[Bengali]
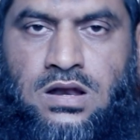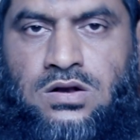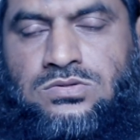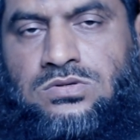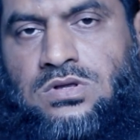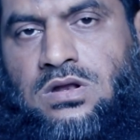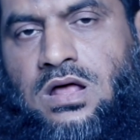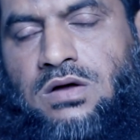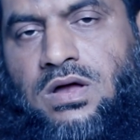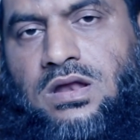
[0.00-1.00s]
আল্লাহ রসুল
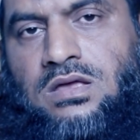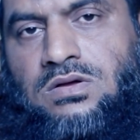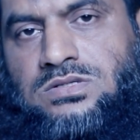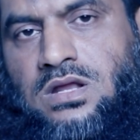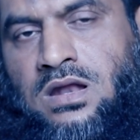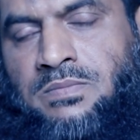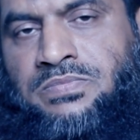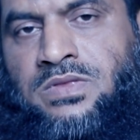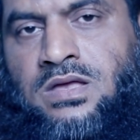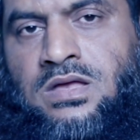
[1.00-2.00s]
সাল্লাহ আলী আসাল্লাম
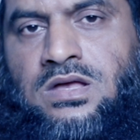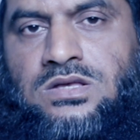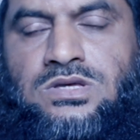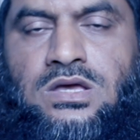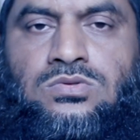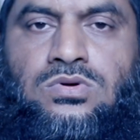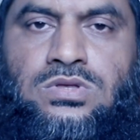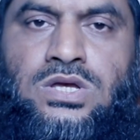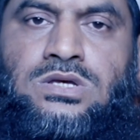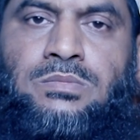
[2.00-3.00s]
যে দূত
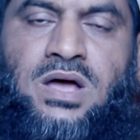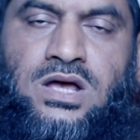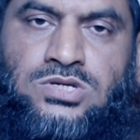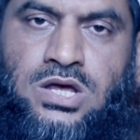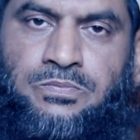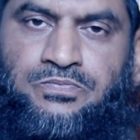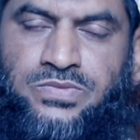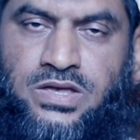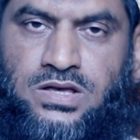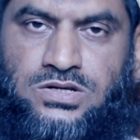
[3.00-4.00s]
হিসাবে আসে
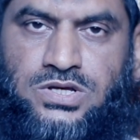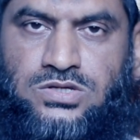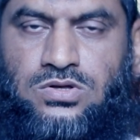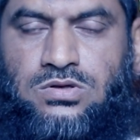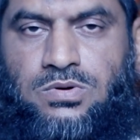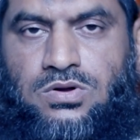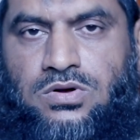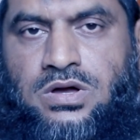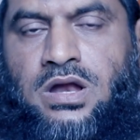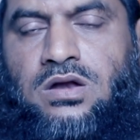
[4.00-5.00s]
সে যত বড়
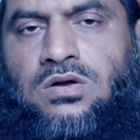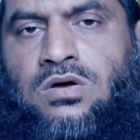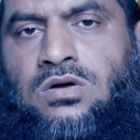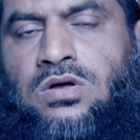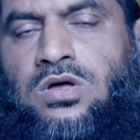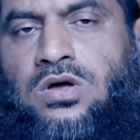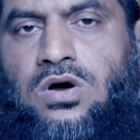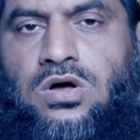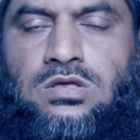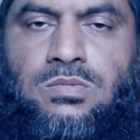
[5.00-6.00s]
ঘৃণ্য
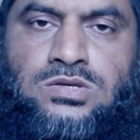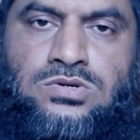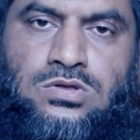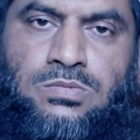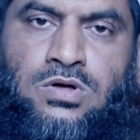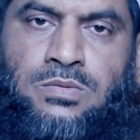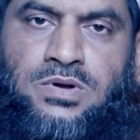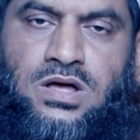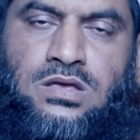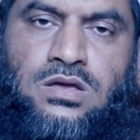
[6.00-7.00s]
অথবা যত বড়
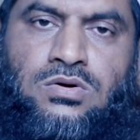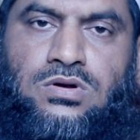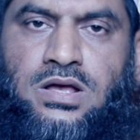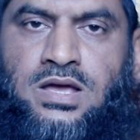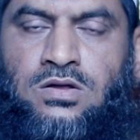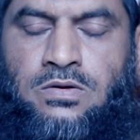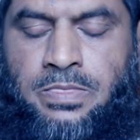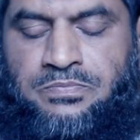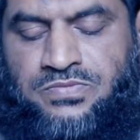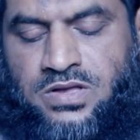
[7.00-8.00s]
অপরাধী হোক না কেন
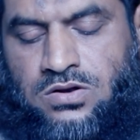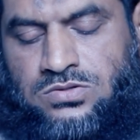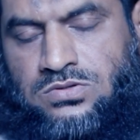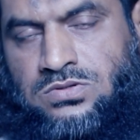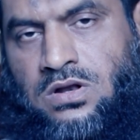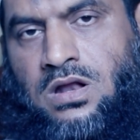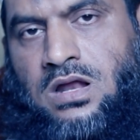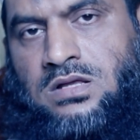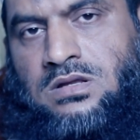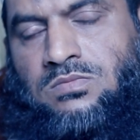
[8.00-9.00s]
রসুল সাল্লাহ
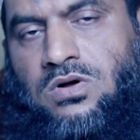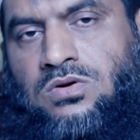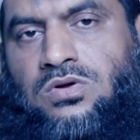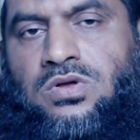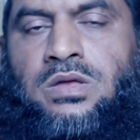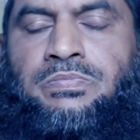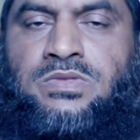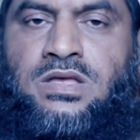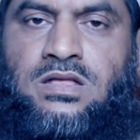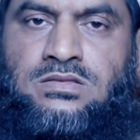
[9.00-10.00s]
আলি সাল্লাম কখনোই
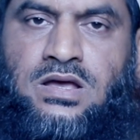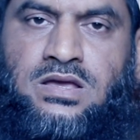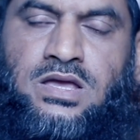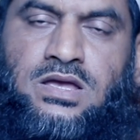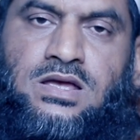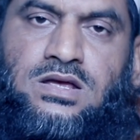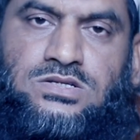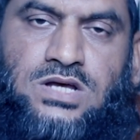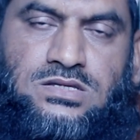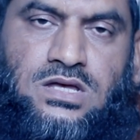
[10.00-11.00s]
তাকে
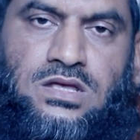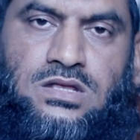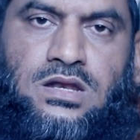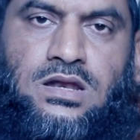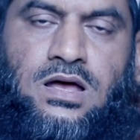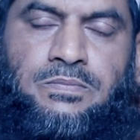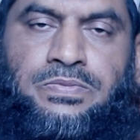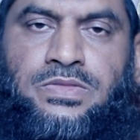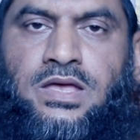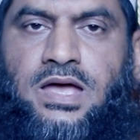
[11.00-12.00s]
সাজা দিতেন না
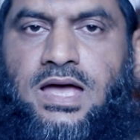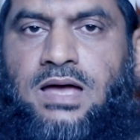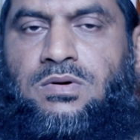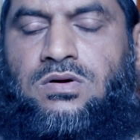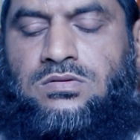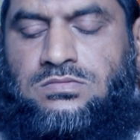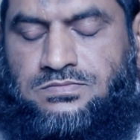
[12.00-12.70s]
এবং